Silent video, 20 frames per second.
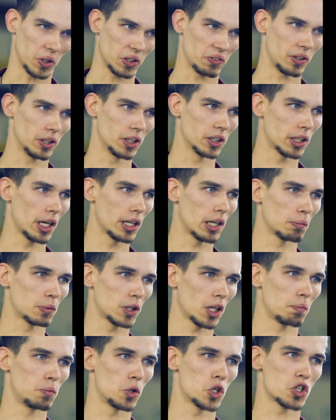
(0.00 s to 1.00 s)
Es werden es sein, am
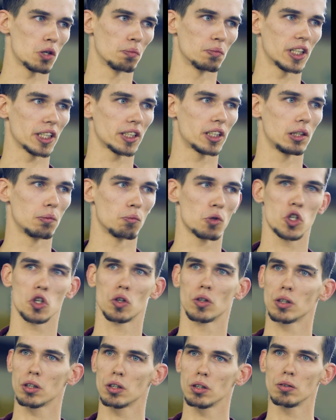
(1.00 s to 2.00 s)
Tag bestimmt sechs, sieben
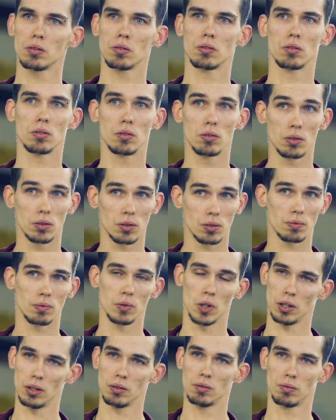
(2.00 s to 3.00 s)
Stunden. Am Tag?
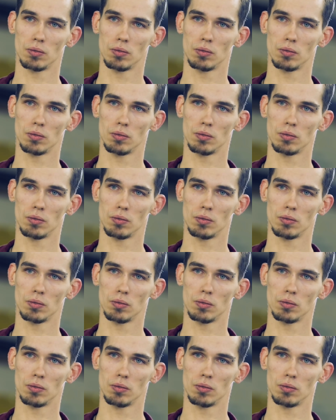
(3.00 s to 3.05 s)
Ja.